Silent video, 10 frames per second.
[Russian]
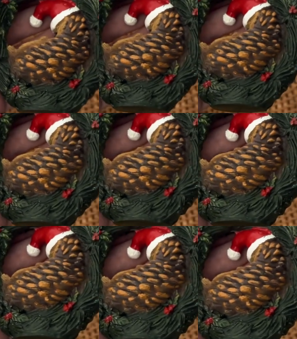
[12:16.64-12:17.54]
сзади она
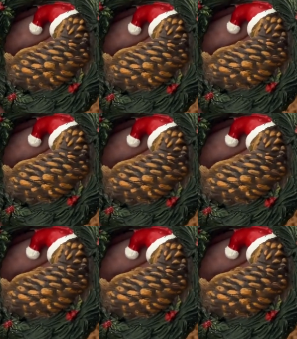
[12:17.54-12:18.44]
выглядит вот
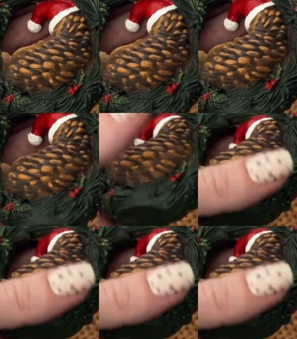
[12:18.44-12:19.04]
так, то есть не